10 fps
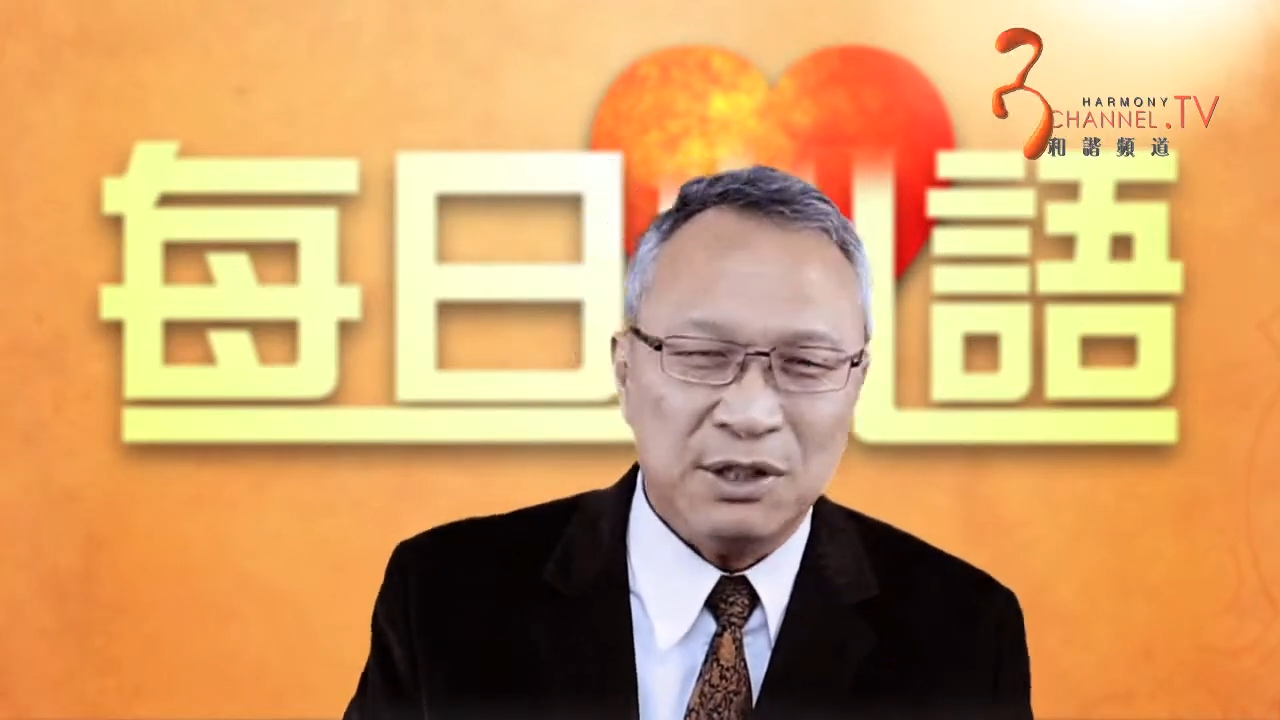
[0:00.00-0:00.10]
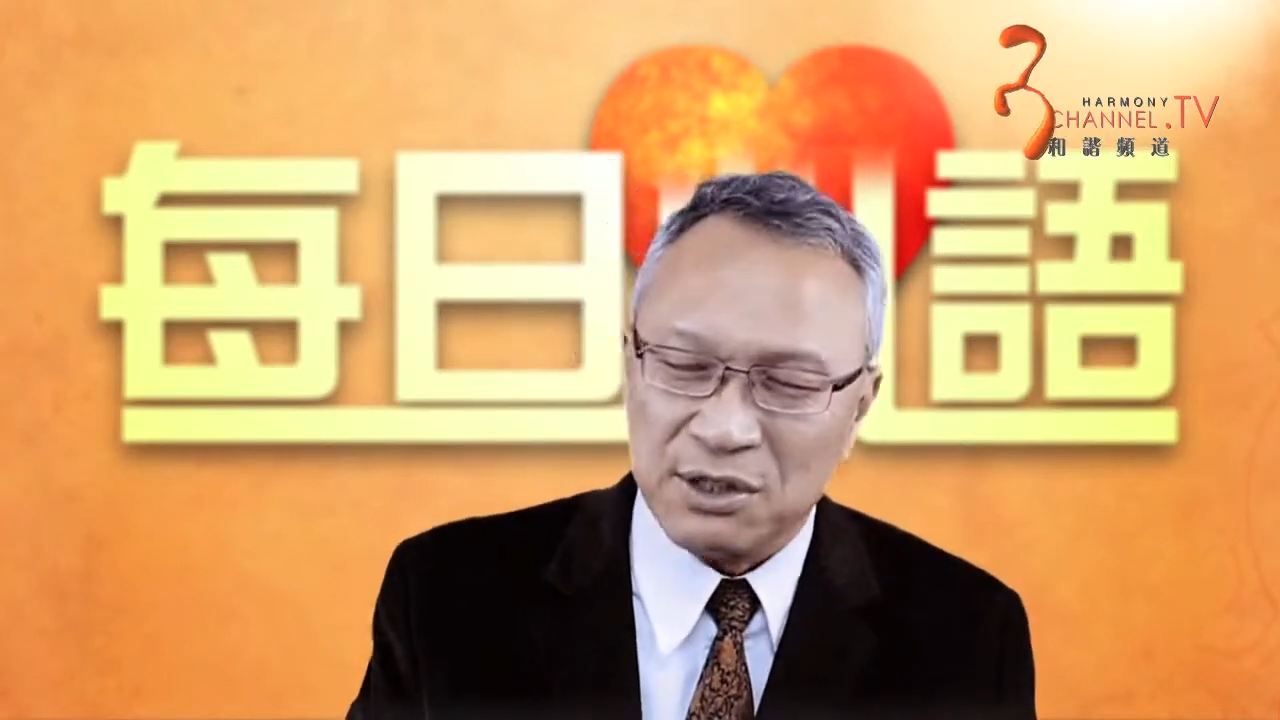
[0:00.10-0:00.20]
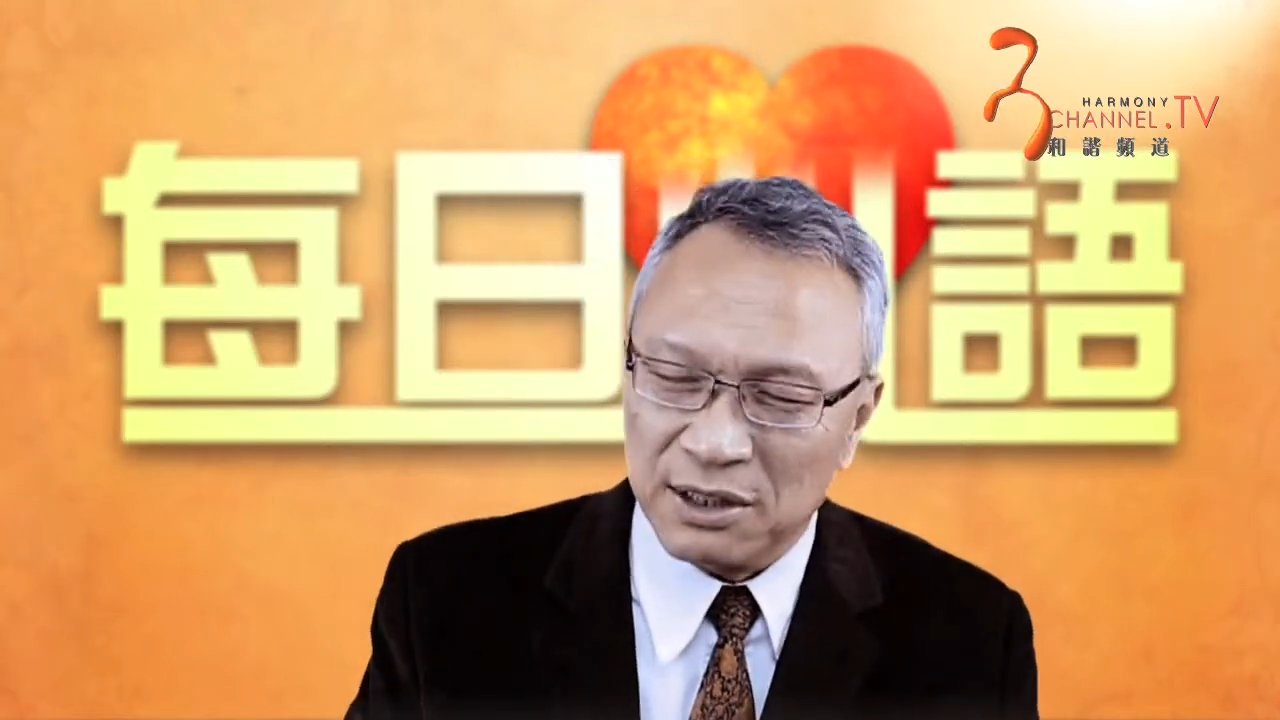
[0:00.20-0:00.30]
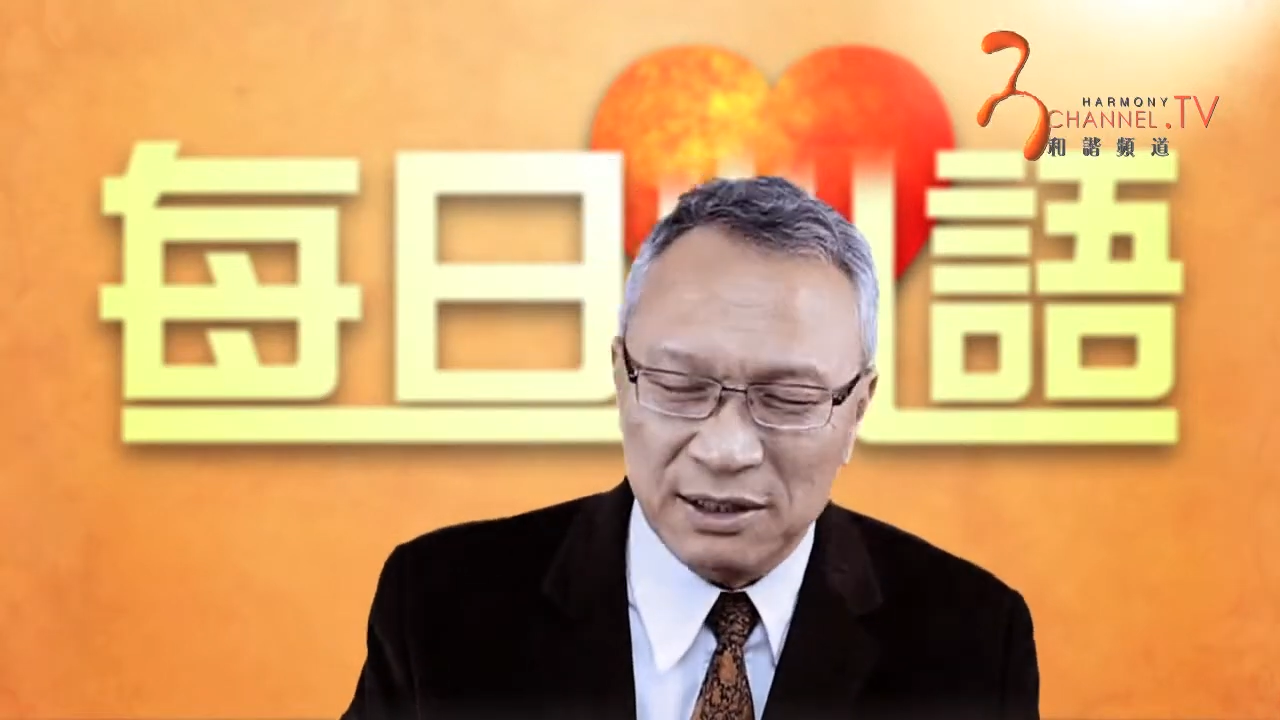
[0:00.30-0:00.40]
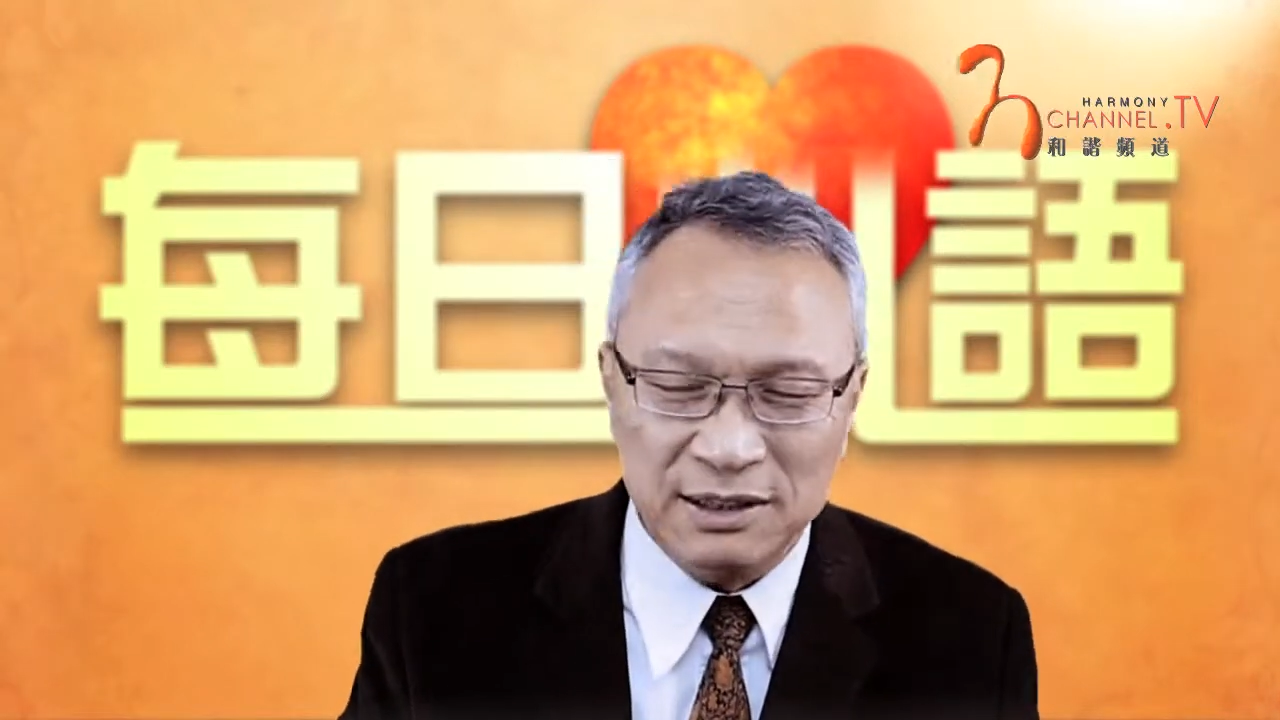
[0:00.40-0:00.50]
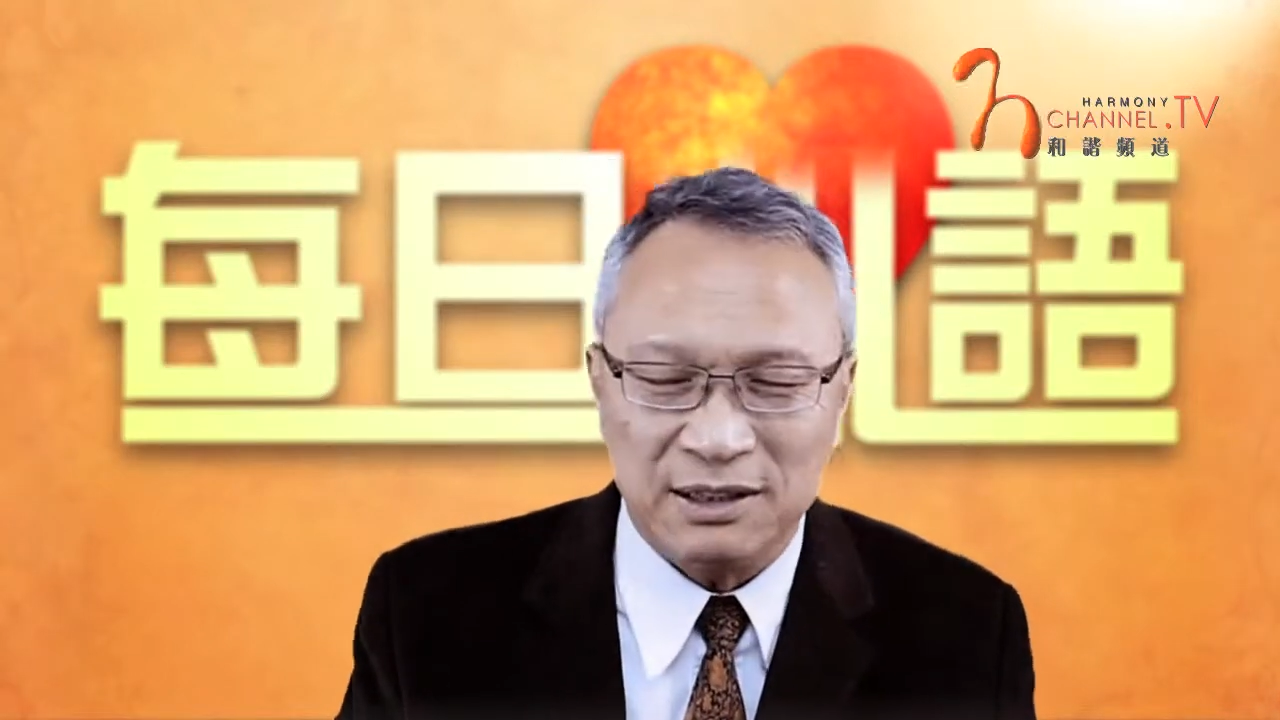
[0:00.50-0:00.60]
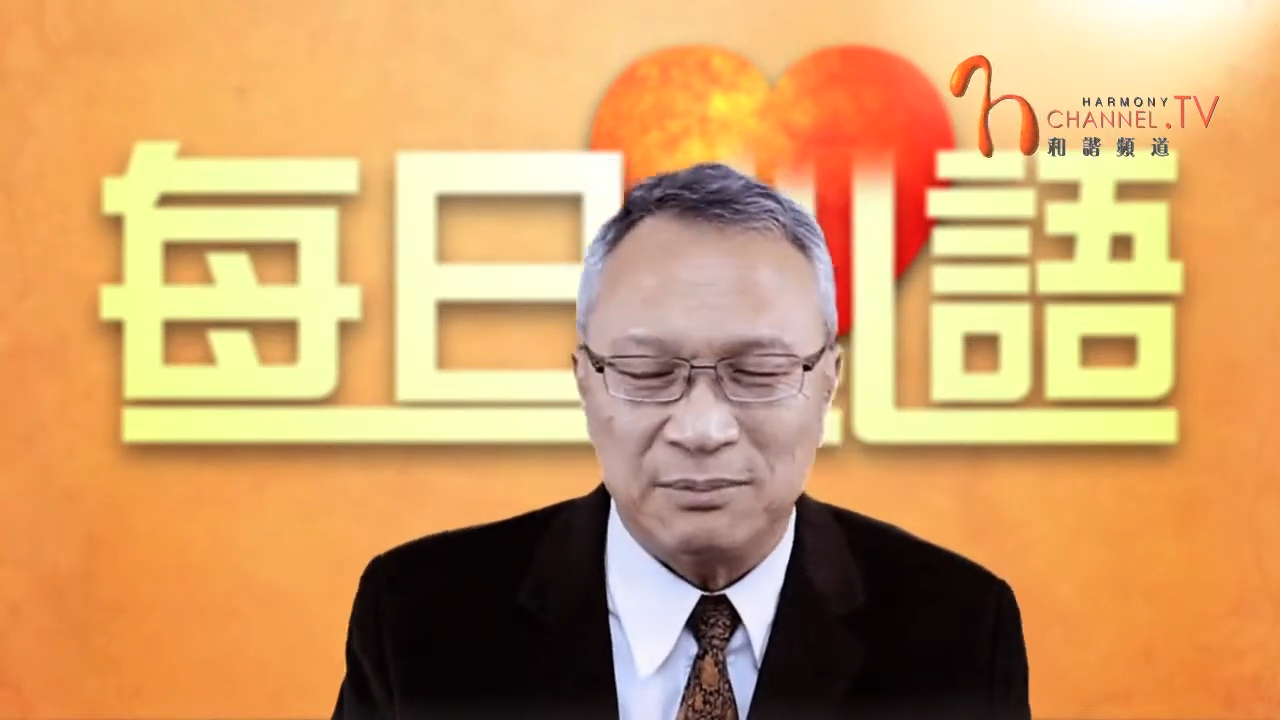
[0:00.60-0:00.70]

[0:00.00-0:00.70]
这是何等